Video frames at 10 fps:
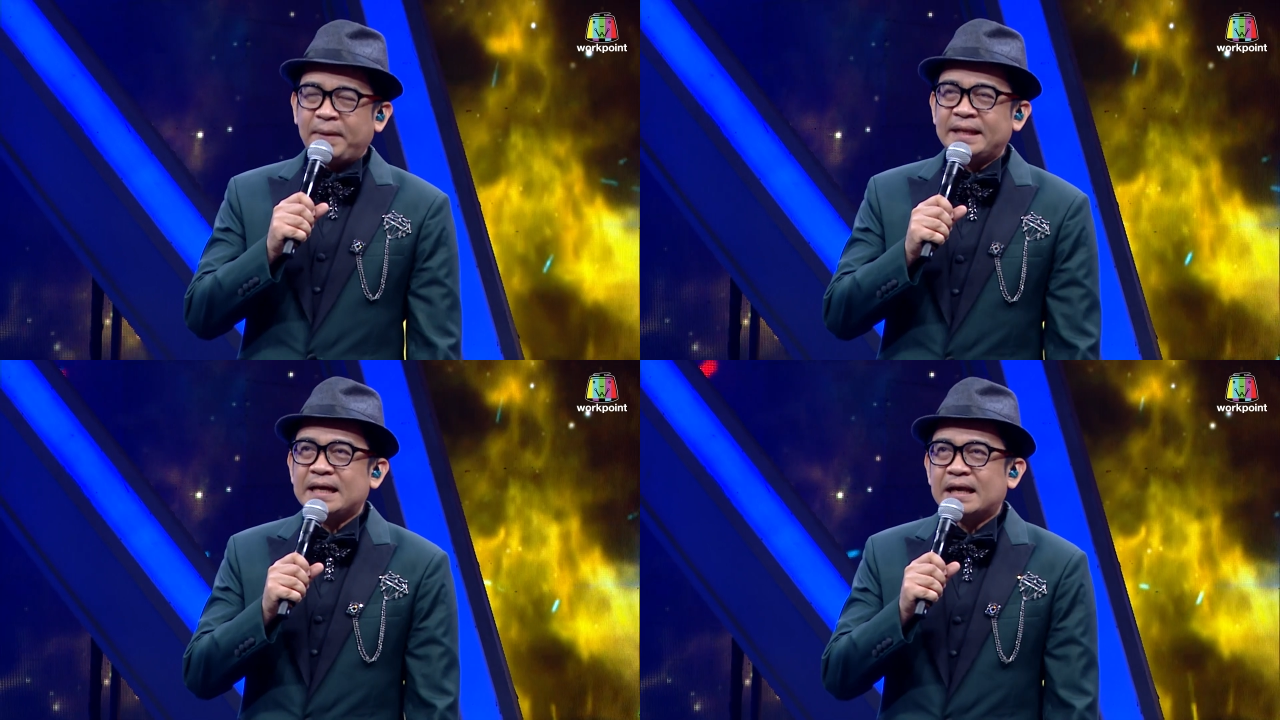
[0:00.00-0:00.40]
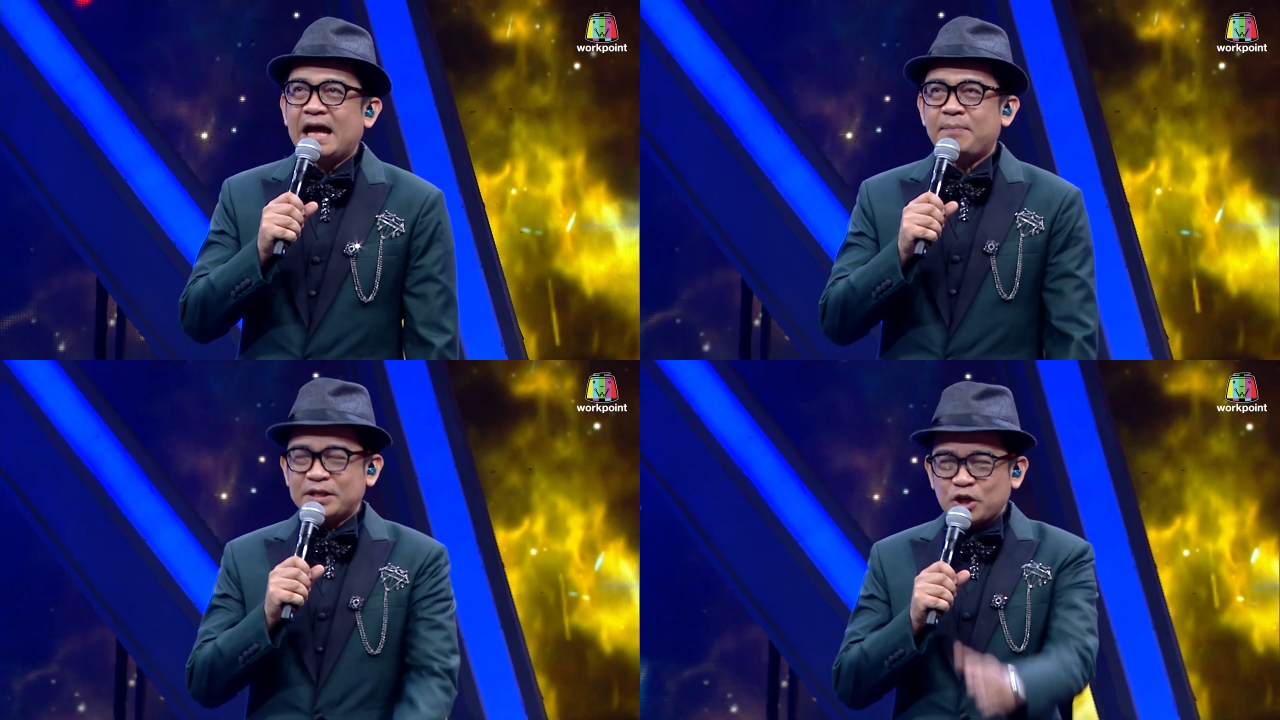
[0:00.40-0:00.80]
เป็นอย่า
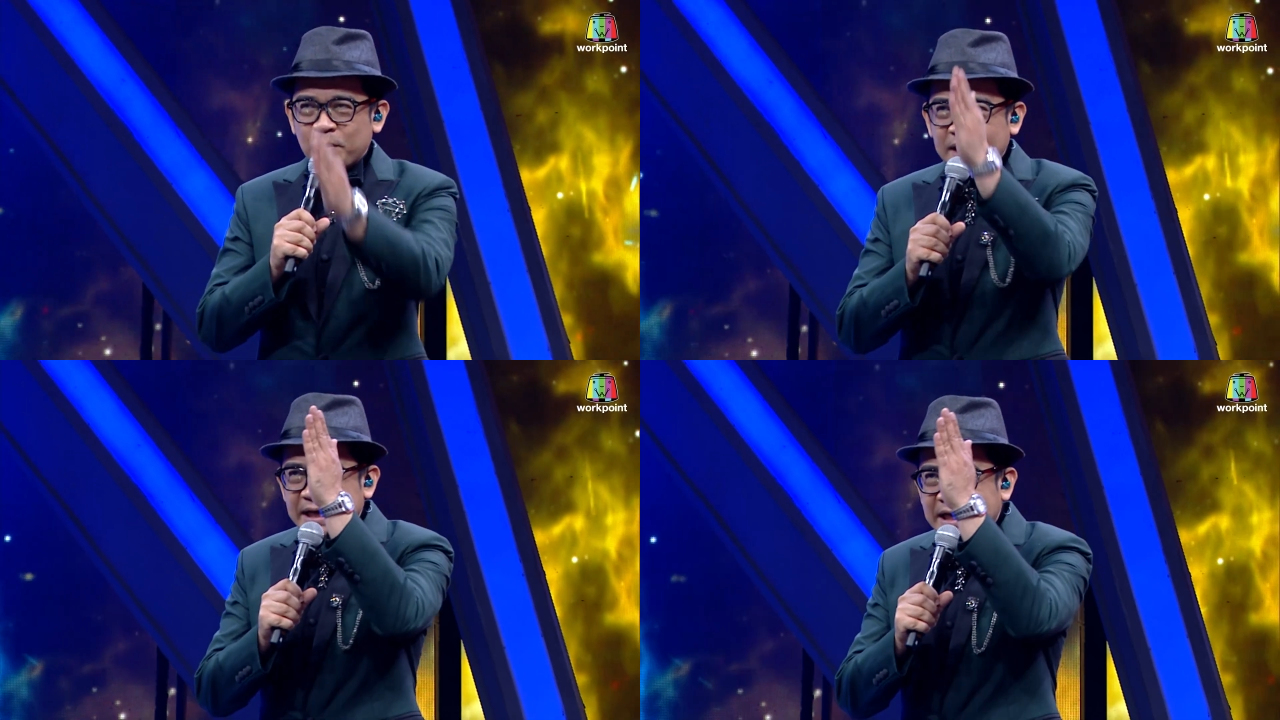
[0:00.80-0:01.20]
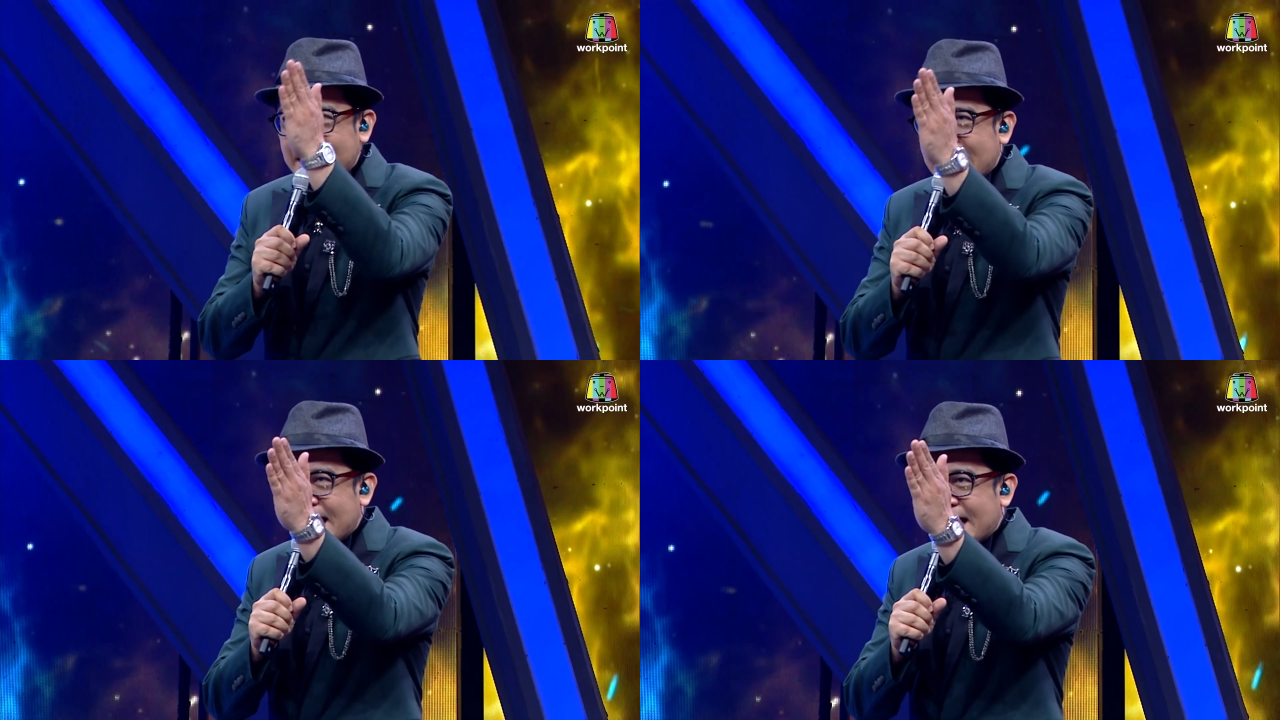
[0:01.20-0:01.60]
งไรไปชมกันเลย
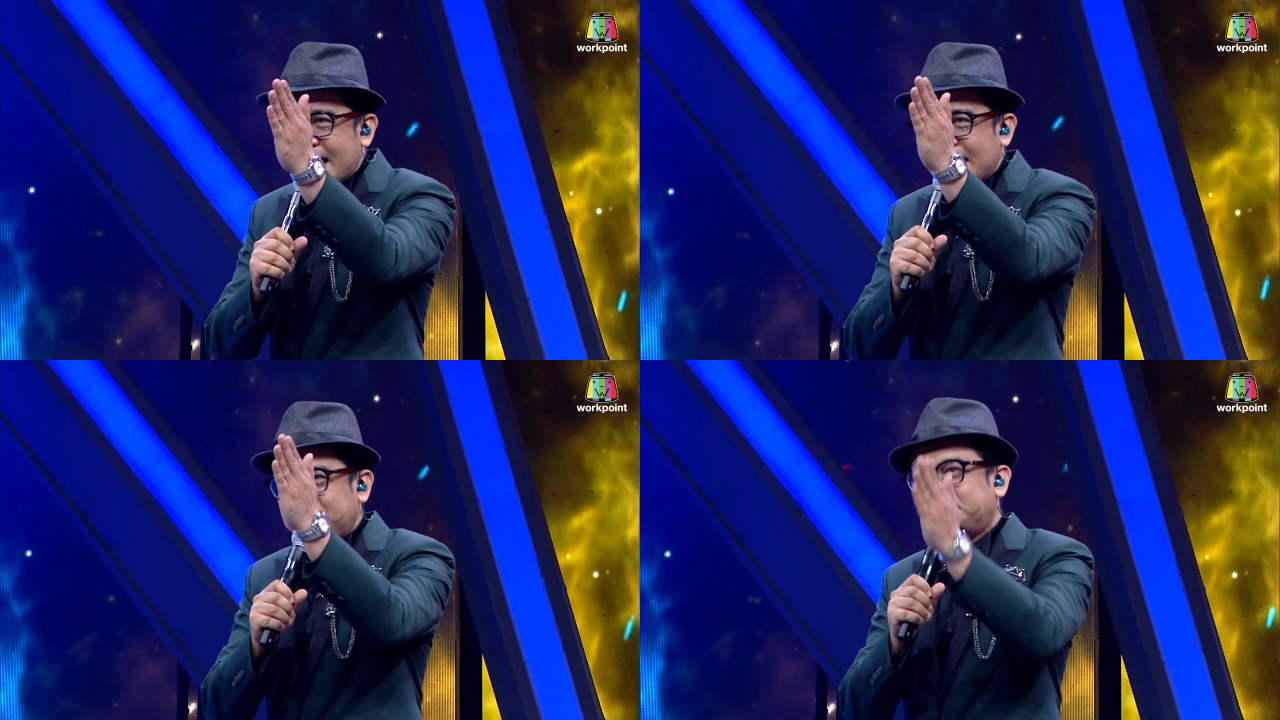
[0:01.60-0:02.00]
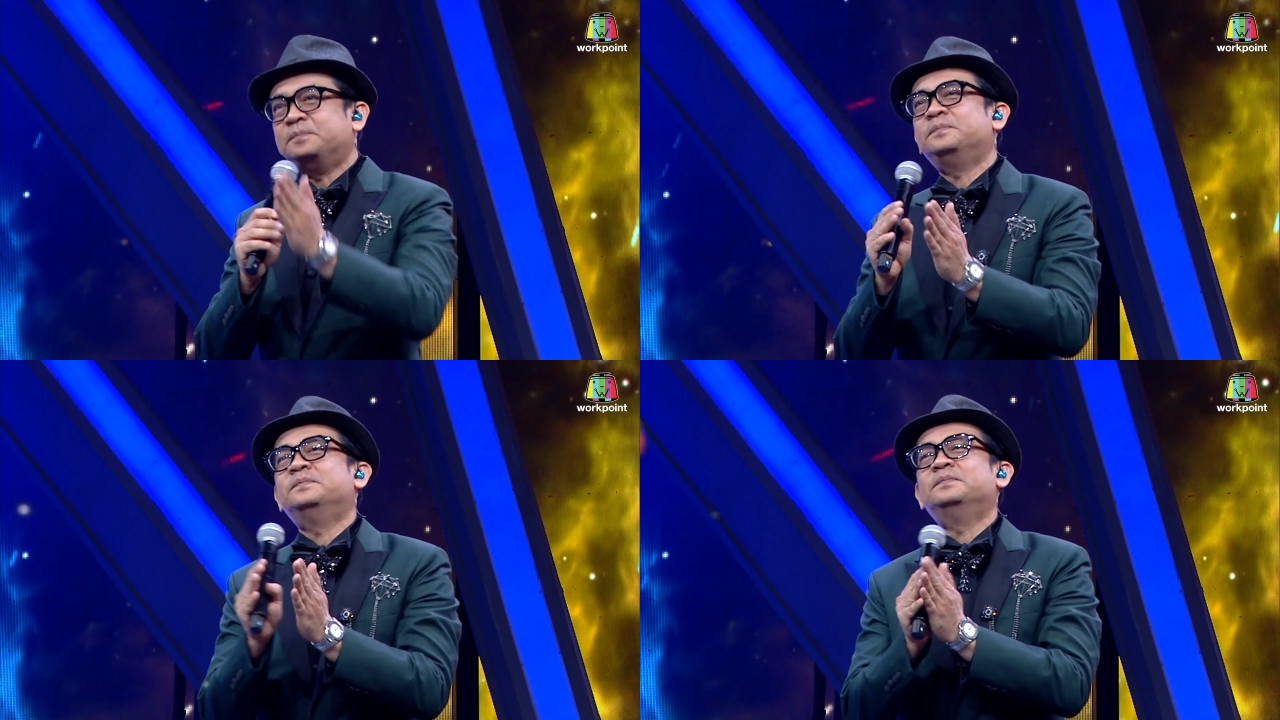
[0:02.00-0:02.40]
ครั
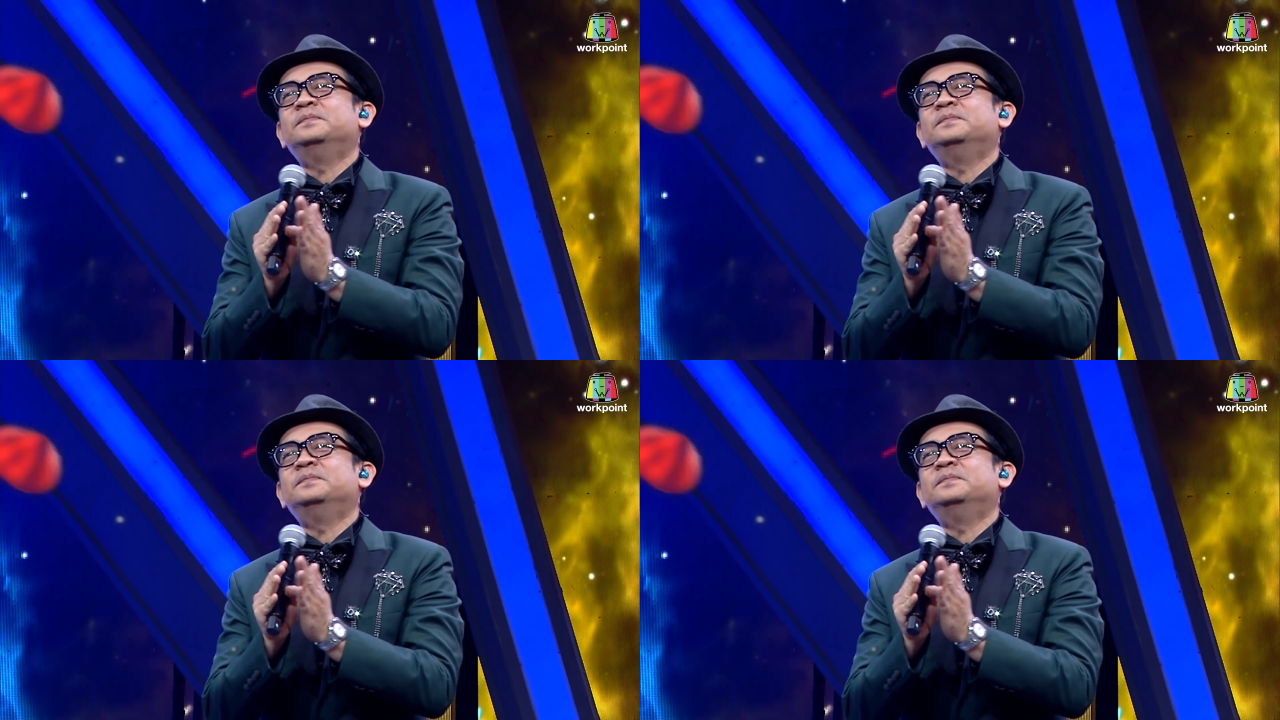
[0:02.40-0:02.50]
บ